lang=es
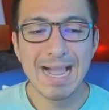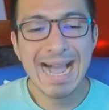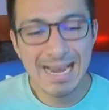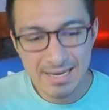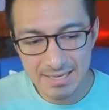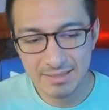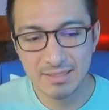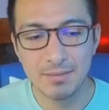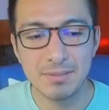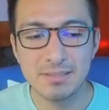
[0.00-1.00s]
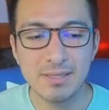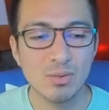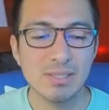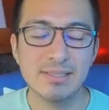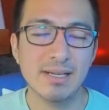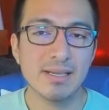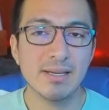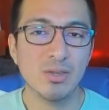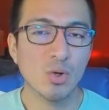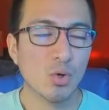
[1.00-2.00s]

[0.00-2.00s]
alguien tal vez que no está queriendo